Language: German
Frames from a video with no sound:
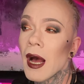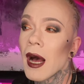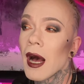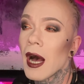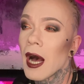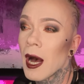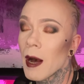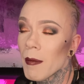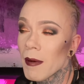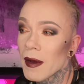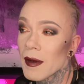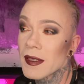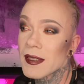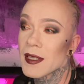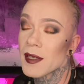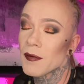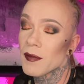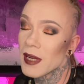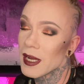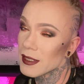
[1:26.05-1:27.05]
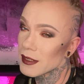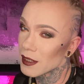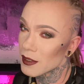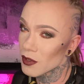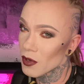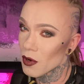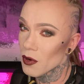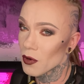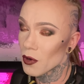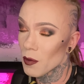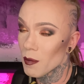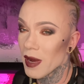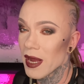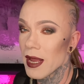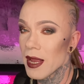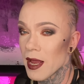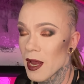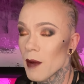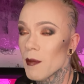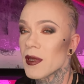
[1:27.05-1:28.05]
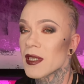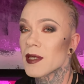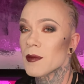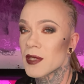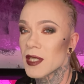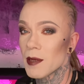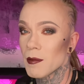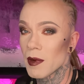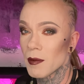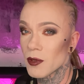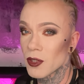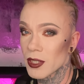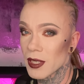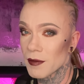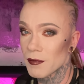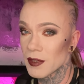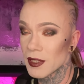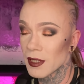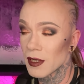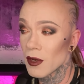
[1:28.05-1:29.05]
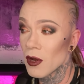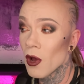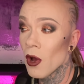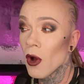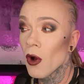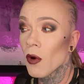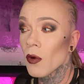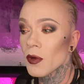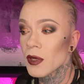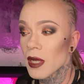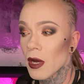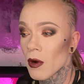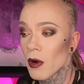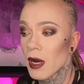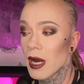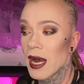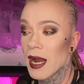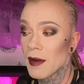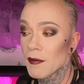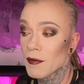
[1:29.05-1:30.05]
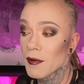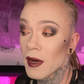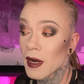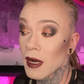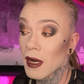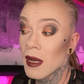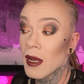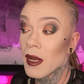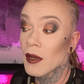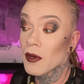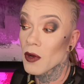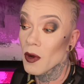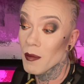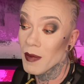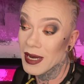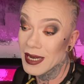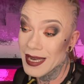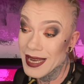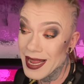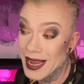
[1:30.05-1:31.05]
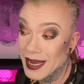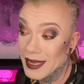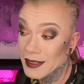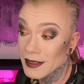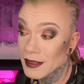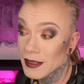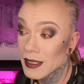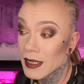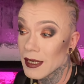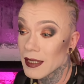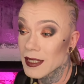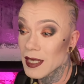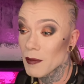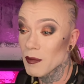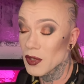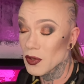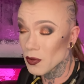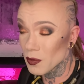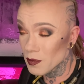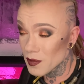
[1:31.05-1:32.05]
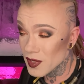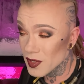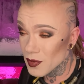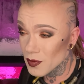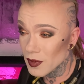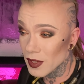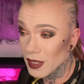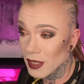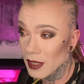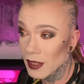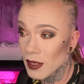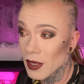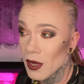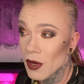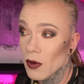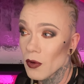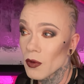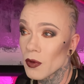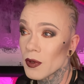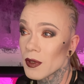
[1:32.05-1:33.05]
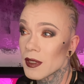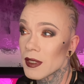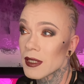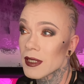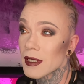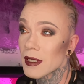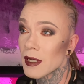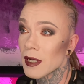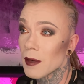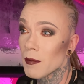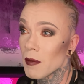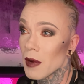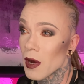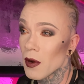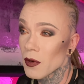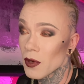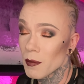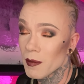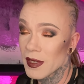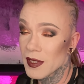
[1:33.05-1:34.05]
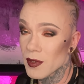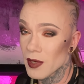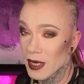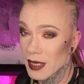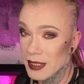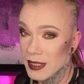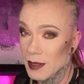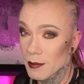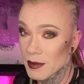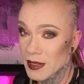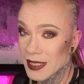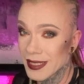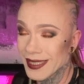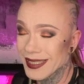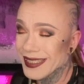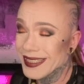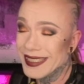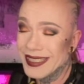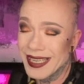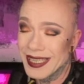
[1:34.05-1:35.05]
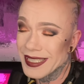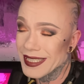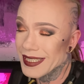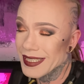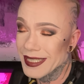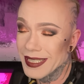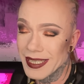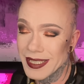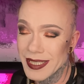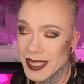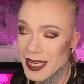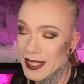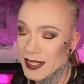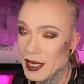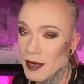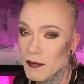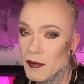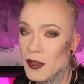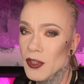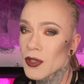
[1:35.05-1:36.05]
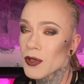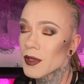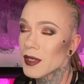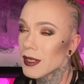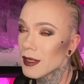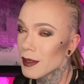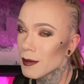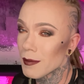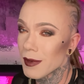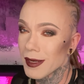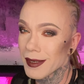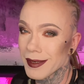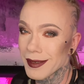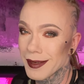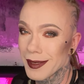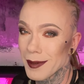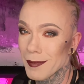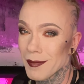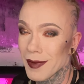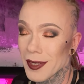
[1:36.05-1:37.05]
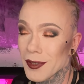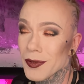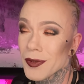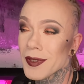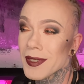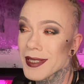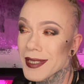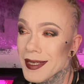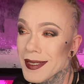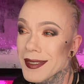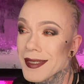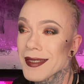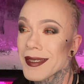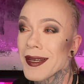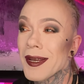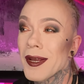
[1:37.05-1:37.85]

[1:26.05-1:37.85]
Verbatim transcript: aber sich vielleicht dann doch auch nochmal eher mit dem Thema beschäftigen und auch einfach nochmal lernen, damit umzugehen und ähm, auch nochmal zu akzeptieren, dass es das halt einfach schon immer gegeben hat und das